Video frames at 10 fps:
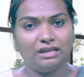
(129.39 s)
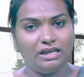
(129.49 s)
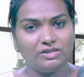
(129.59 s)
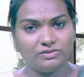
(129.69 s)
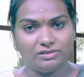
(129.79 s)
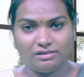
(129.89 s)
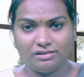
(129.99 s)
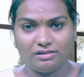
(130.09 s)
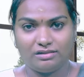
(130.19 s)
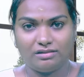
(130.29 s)
தலை சுத்தல்
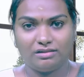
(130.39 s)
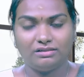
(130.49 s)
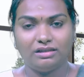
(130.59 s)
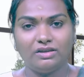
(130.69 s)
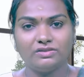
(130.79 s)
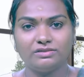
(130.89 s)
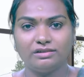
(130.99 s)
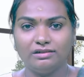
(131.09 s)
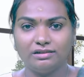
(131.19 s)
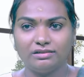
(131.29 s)
இருக்கலாம் அதாவது தலை
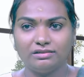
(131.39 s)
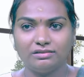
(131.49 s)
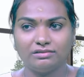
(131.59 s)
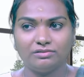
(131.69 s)
சுத்தலுன்றது